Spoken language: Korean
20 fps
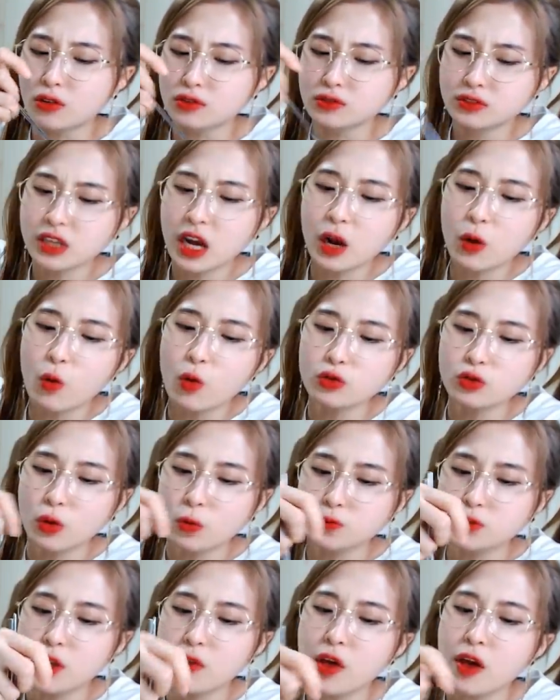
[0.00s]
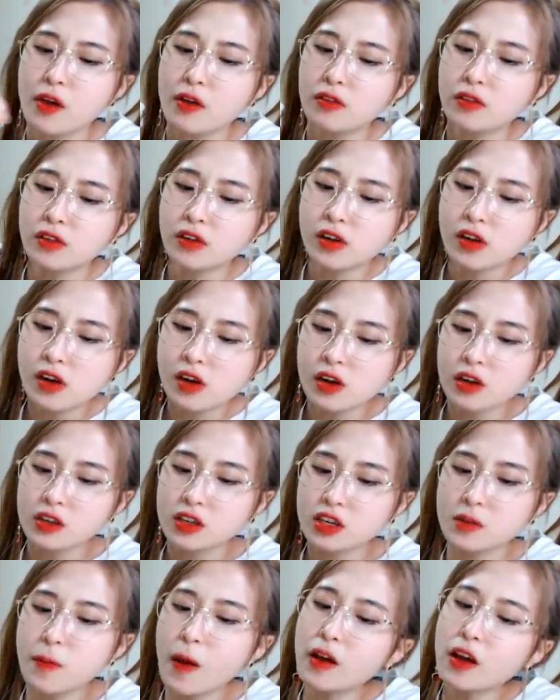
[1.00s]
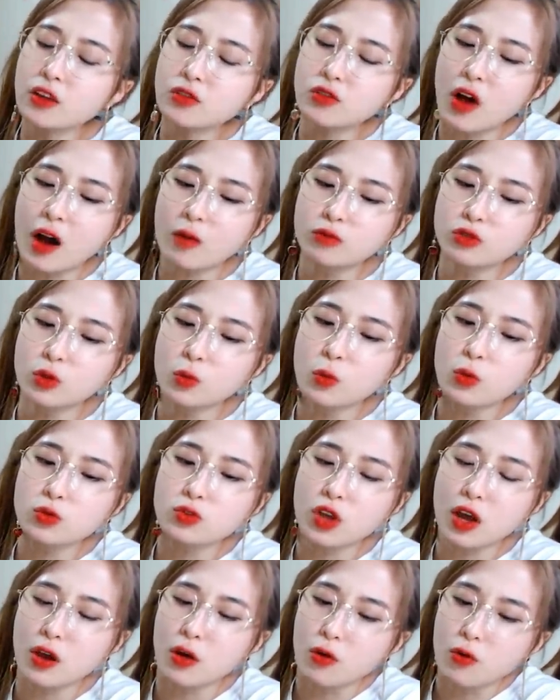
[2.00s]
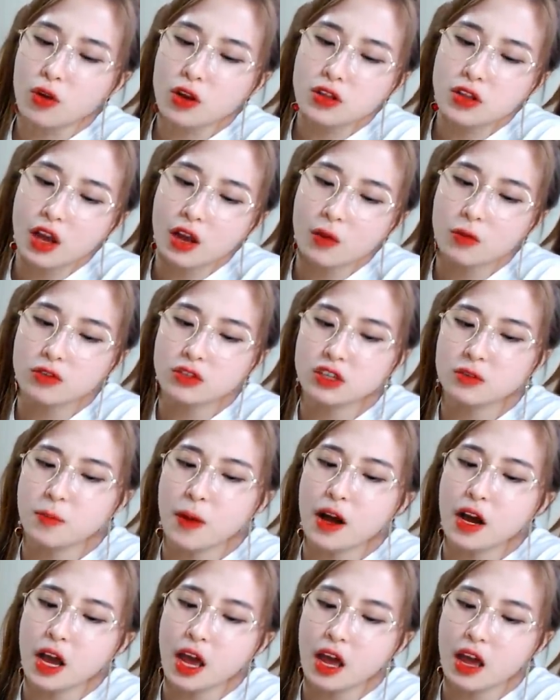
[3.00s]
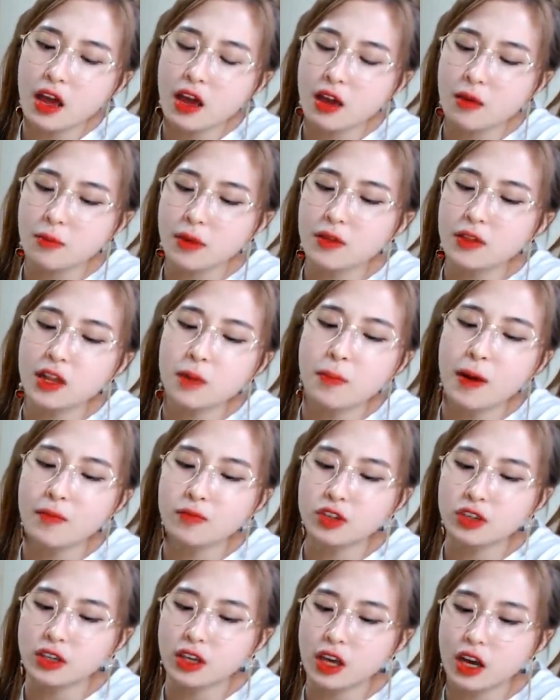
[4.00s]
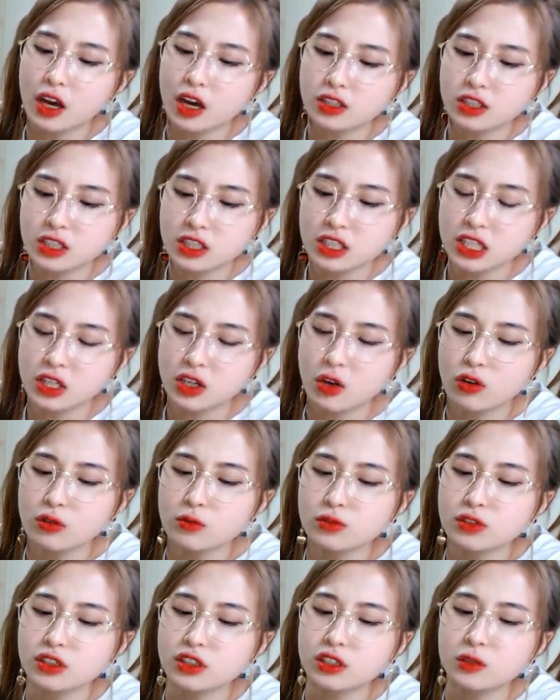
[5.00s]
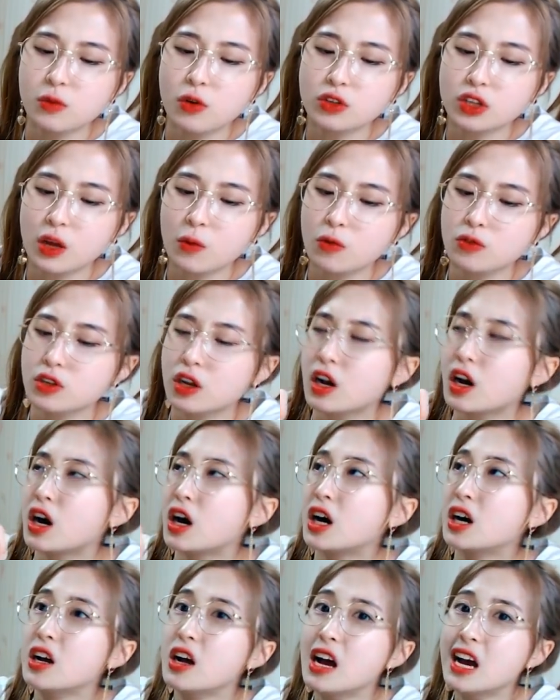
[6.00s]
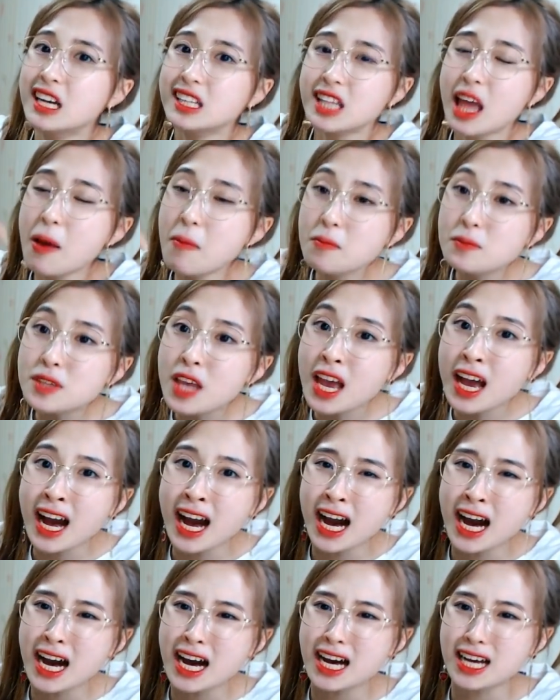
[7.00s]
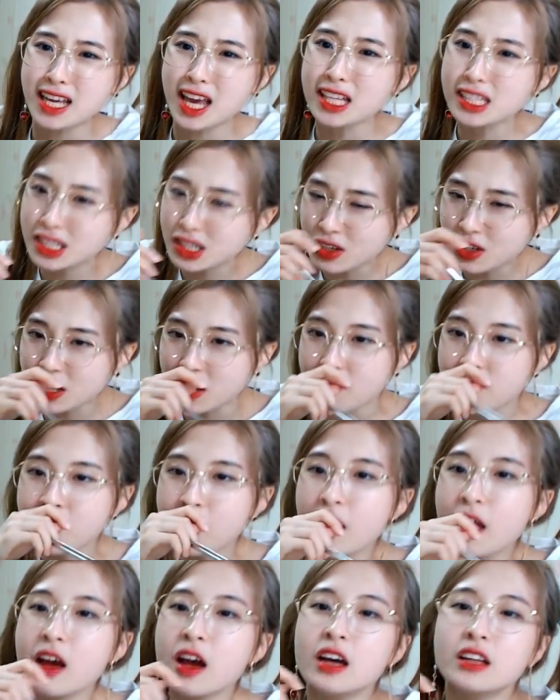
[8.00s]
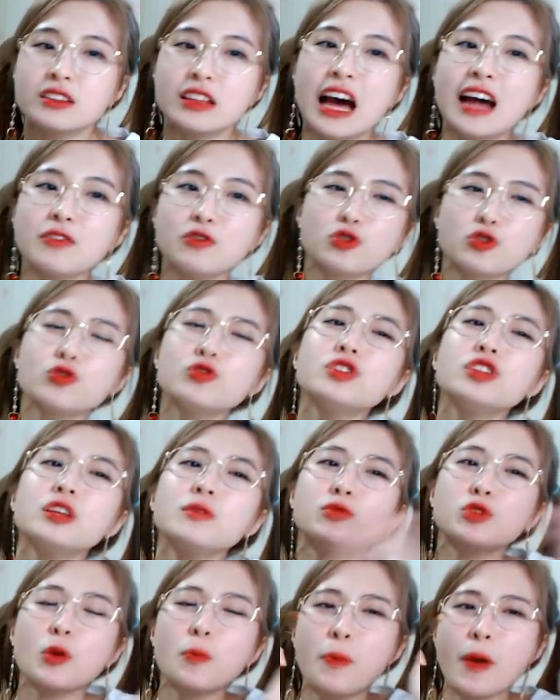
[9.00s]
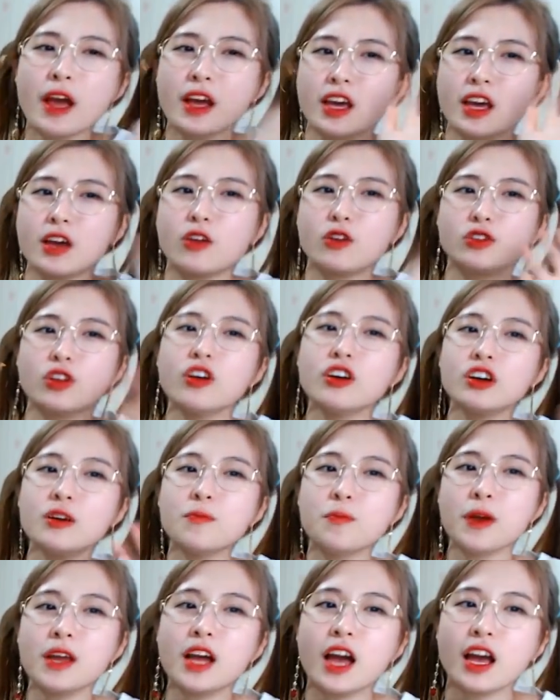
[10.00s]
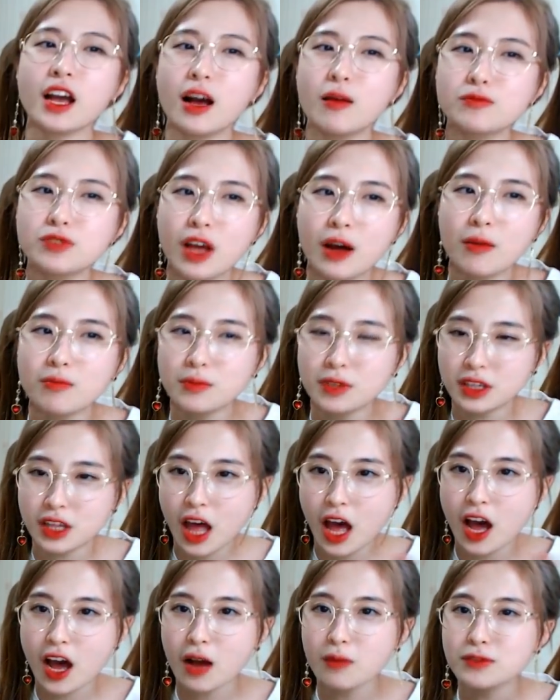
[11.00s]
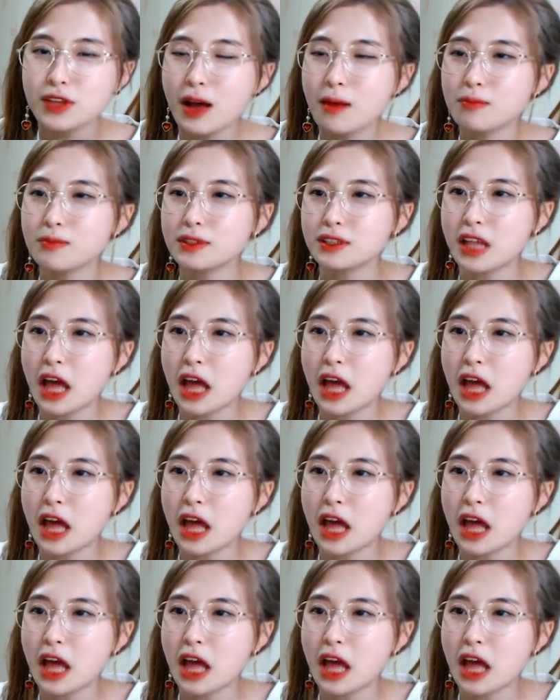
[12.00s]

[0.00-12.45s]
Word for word: 잘 곳이 없잖아요. 이 방에서 아무도 못 자요. 왜냐하면 이 방에 맨날 밤늦게까지 이렇게 음식을 먹다 보니까 냄새가 개썩. 어, 단추님 또 100개월 똥끈 뺑갈 감사합니다. 감사합니다.